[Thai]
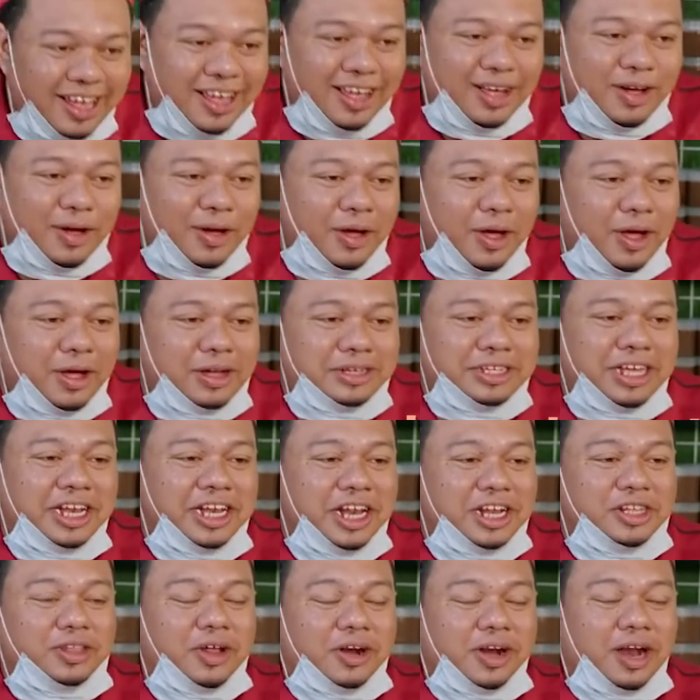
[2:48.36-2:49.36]
เช่นการไล
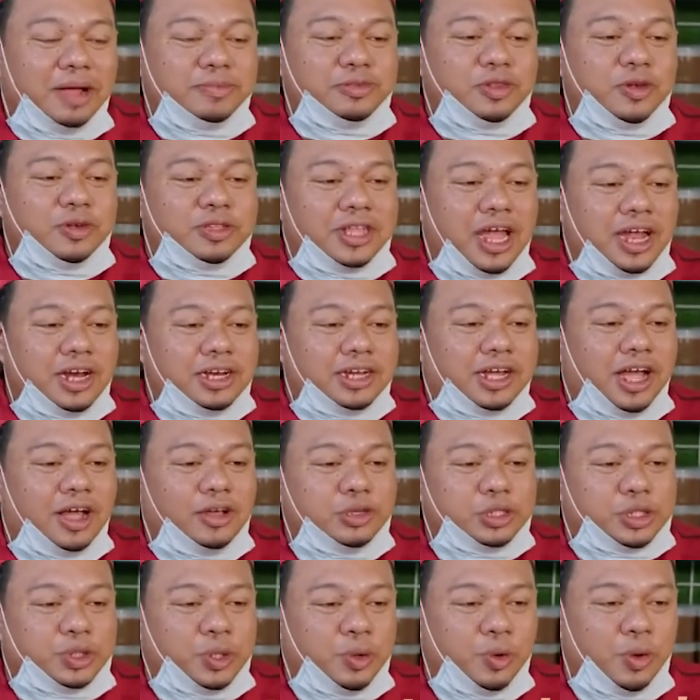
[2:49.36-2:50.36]
ฟ์ขายของ
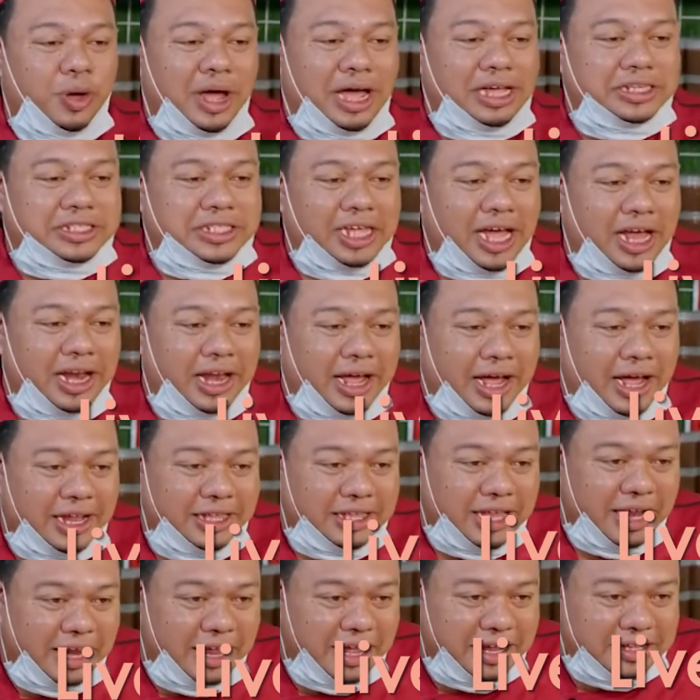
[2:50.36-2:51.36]
การไลฟ์โปรโม
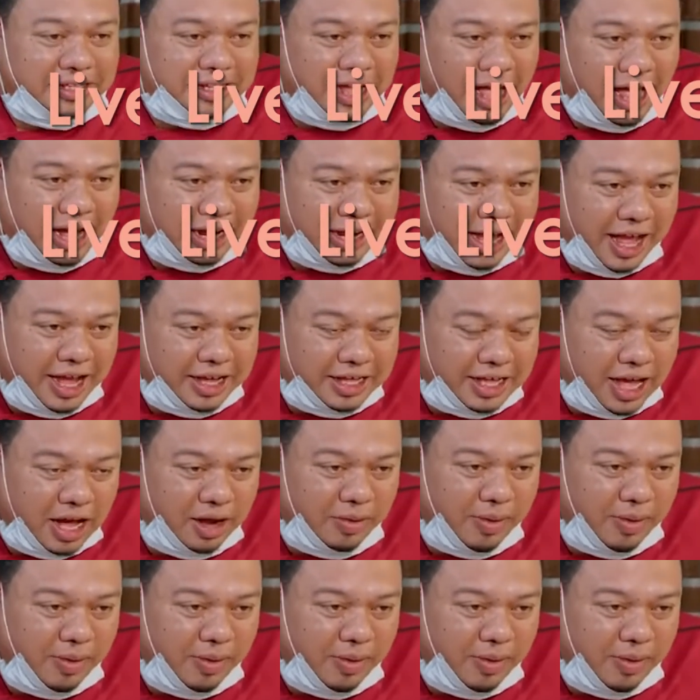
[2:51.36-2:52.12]
ทที่อาจจะมี